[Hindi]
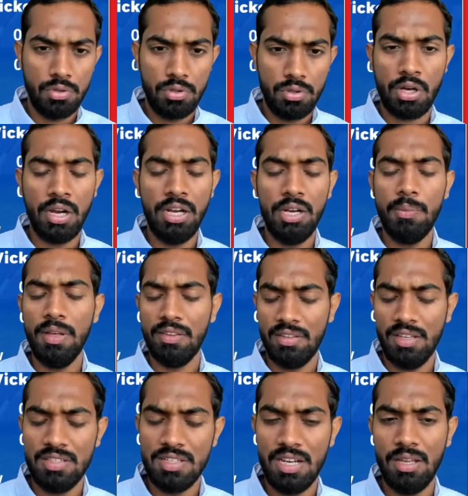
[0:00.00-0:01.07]
ट्रेंड भी ऐसा
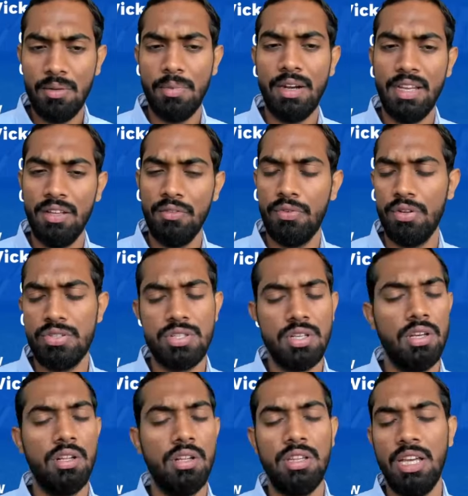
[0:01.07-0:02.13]
ही चला है बैटिंग फर्स्ट
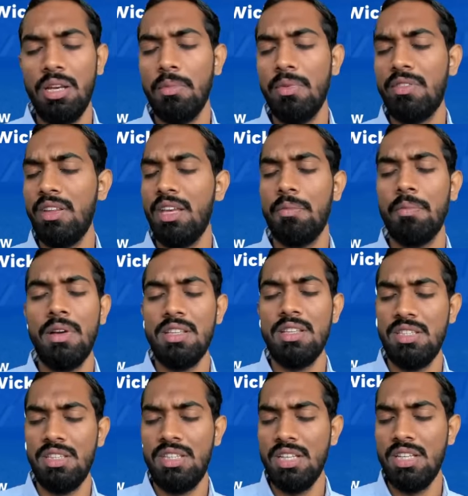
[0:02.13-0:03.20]
तीन में से एक मैच
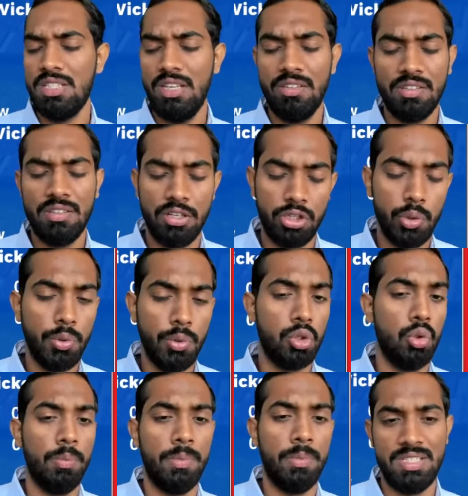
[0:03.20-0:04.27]
जीती है चेस करते हुए
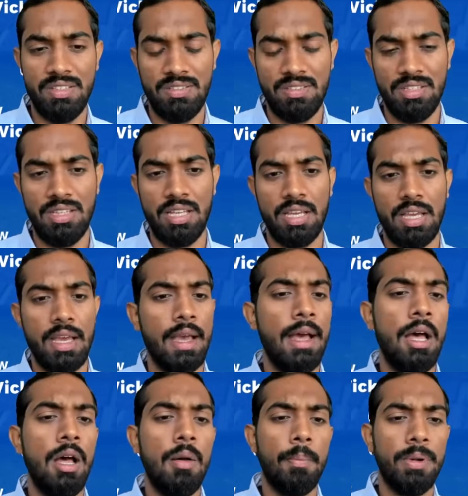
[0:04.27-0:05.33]
दो मैचेस जीते गए
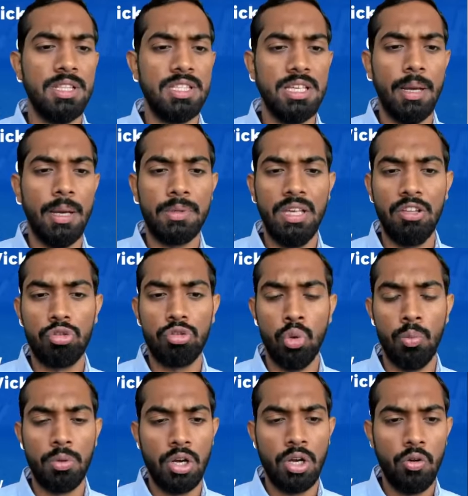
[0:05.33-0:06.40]
पंजाब किंग्स
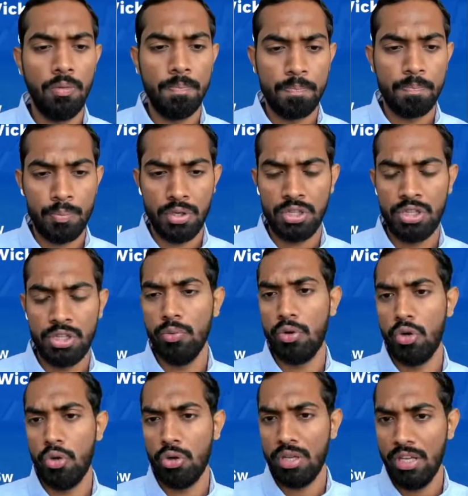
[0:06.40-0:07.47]
होम ग्राउंड प्रति ओवर
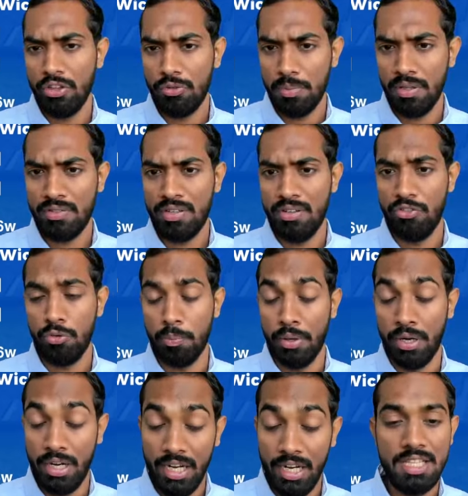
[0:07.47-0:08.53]
नौ के आसपास रन
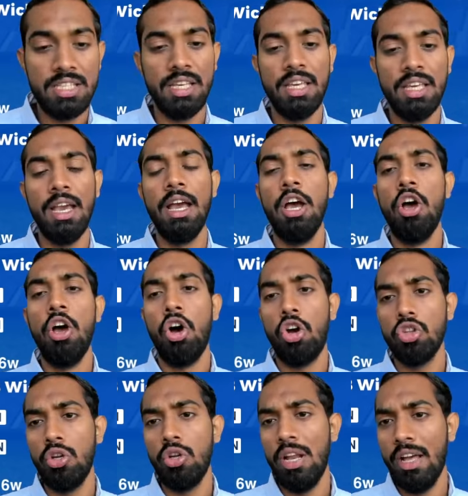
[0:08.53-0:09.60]
बनने चाहिए और
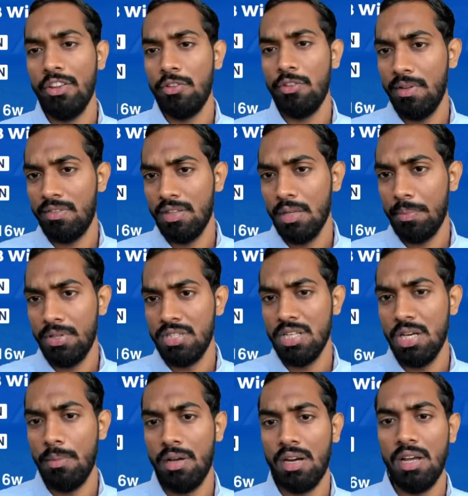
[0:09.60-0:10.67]
जो लास्ट मैच था
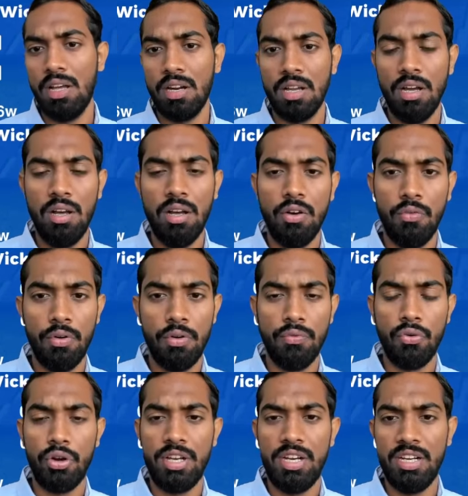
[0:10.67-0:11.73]
पंजाब आर आर का वन
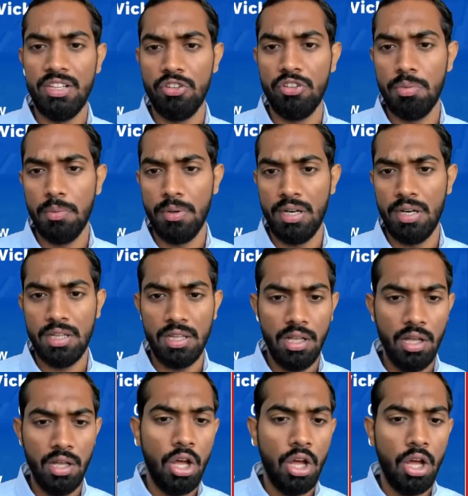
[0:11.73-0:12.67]
फोर्टी जिसमें बना था